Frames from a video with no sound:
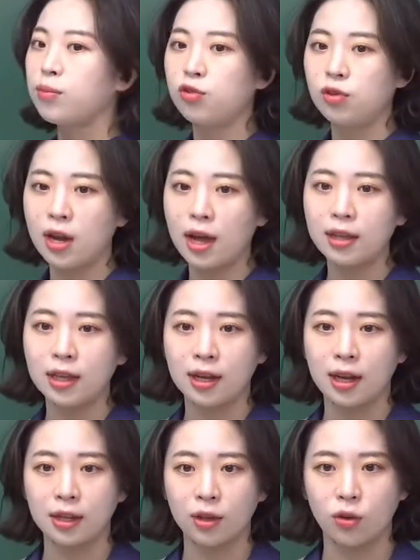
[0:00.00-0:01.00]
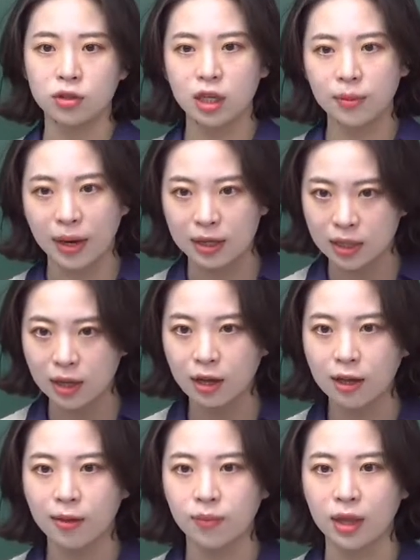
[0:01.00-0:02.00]
문란이라는 것이
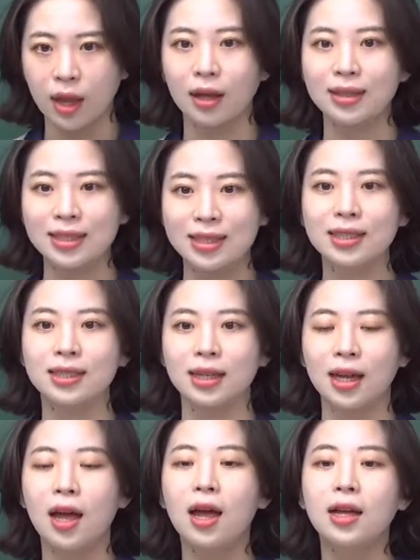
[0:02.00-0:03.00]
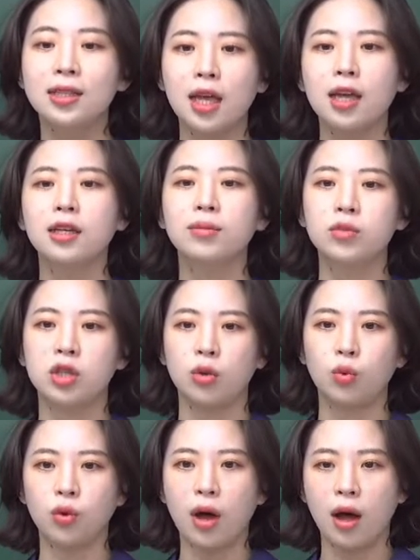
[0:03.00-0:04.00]
발생하게 됩니다. 즉, 세금
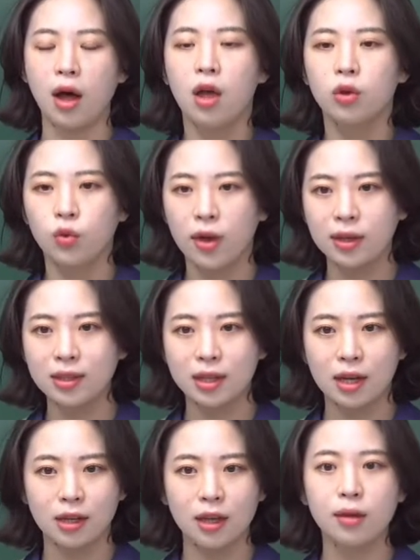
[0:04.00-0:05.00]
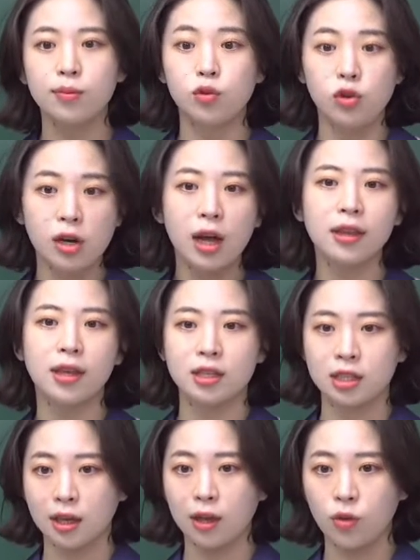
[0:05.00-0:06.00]
제도가 굉장히
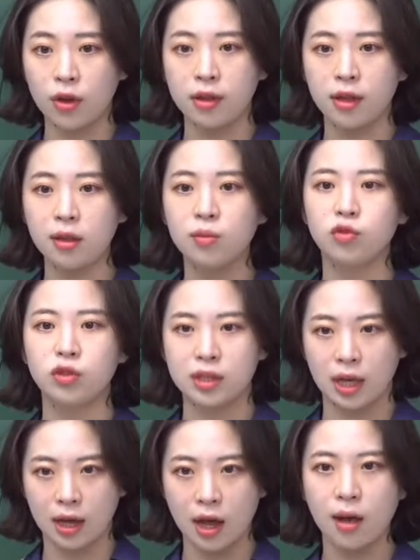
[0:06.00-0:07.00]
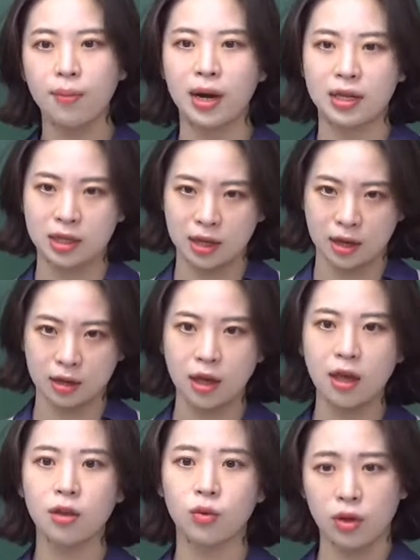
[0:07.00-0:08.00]
문란해지게 되는 문제가
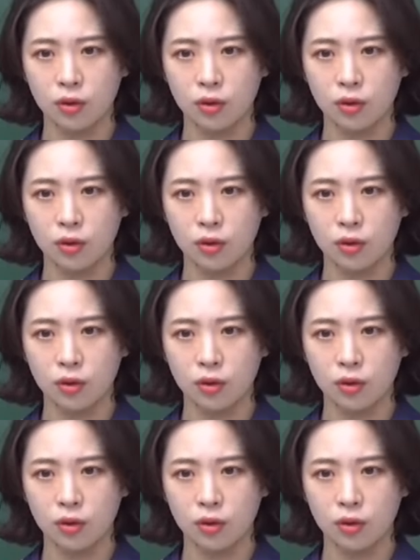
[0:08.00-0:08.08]
발생하게 된